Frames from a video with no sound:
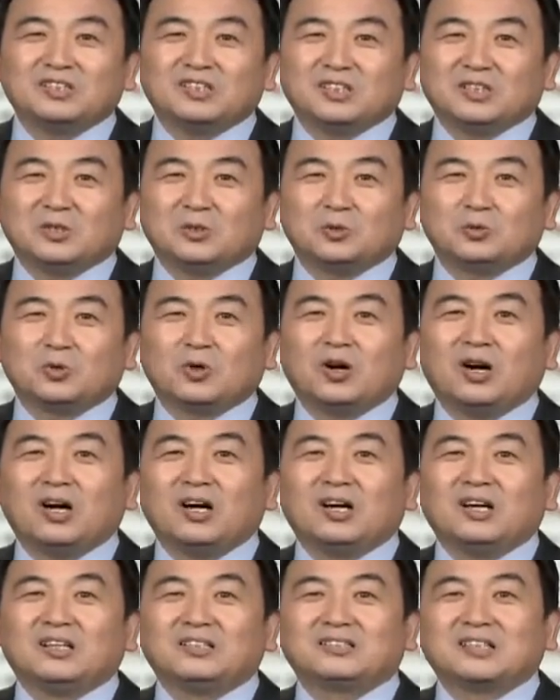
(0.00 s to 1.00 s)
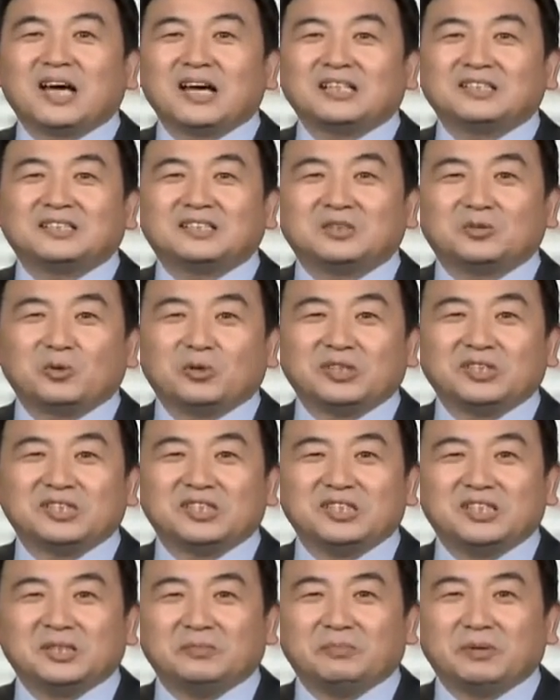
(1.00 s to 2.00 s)
这就说，再次对
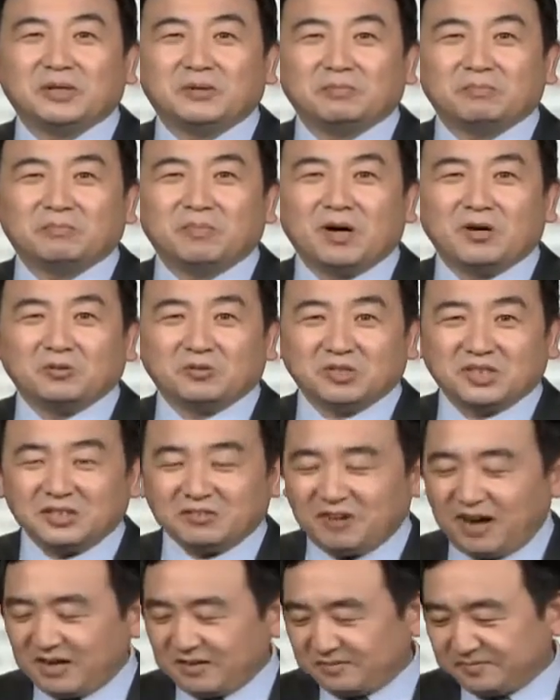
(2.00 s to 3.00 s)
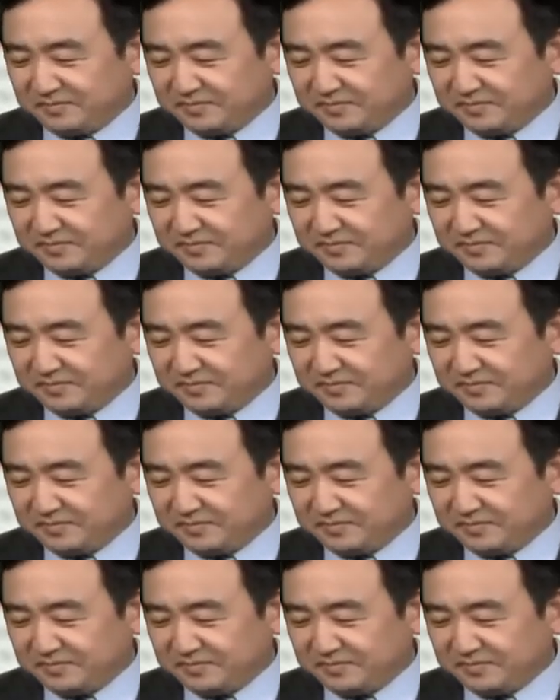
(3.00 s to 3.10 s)
习近平抱有希望。